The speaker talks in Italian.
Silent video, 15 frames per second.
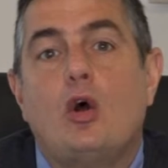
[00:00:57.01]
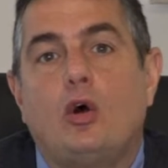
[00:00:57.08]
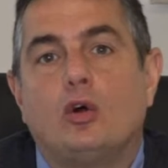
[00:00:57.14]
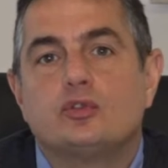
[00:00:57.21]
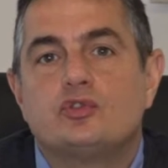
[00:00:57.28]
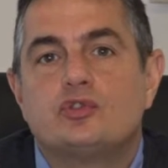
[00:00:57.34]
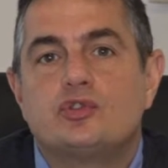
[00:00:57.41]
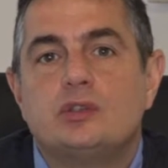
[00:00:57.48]

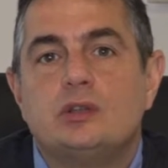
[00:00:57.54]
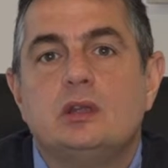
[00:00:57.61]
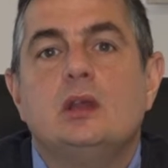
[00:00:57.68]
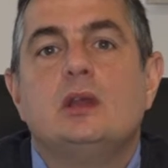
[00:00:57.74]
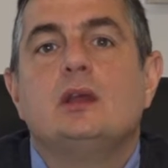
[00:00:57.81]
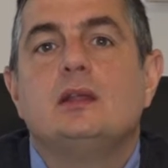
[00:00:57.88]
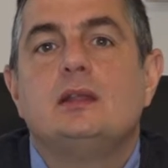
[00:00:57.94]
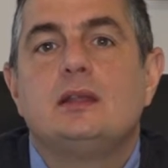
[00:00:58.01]
oggi
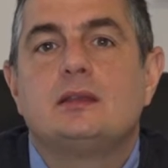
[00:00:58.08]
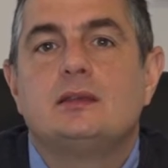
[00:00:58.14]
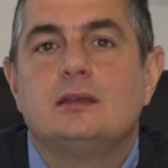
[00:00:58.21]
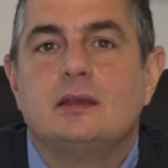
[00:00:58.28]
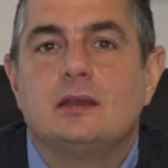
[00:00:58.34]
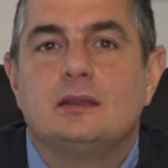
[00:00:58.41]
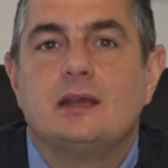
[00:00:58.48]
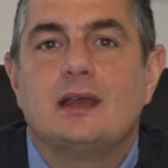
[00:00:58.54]
ne
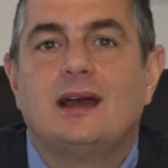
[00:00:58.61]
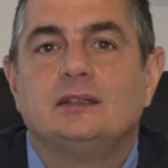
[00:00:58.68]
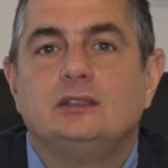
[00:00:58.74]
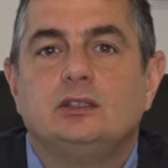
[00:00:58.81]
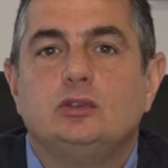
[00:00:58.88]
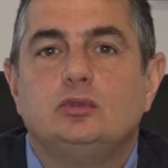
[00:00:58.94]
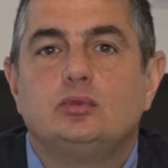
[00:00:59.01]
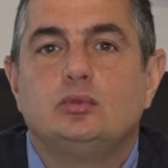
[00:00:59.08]
chiede
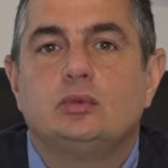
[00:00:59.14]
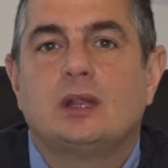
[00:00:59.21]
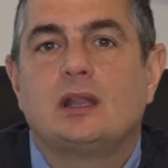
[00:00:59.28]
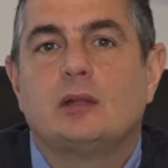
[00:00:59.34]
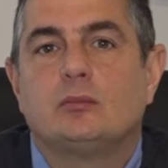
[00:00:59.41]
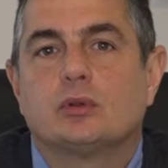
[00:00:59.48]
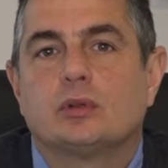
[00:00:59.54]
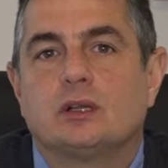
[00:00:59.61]
addirittura
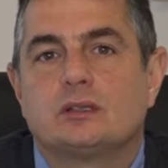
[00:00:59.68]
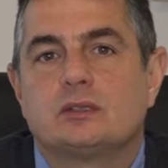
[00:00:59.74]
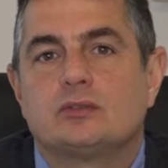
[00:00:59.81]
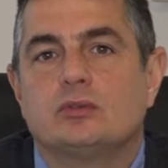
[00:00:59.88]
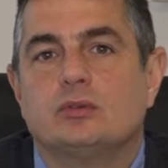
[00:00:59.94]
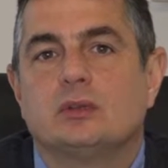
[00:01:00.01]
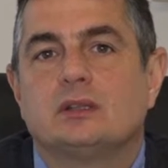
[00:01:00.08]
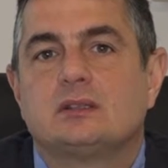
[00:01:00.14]

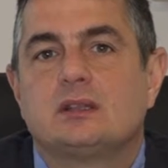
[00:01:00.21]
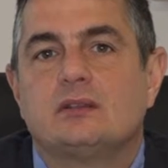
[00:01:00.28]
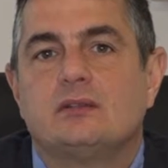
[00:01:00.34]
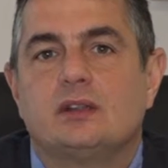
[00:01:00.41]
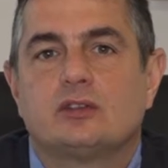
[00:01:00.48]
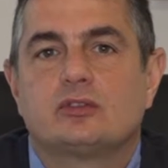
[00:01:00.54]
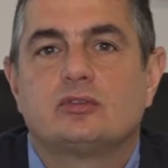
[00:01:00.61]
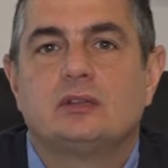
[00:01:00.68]
l'abrogazione
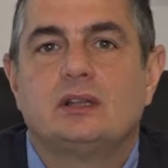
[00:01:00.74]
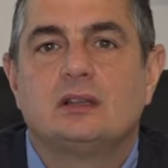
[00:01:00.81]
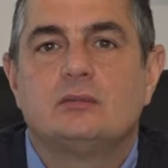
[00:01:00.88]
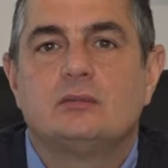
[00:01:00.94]
attraverso la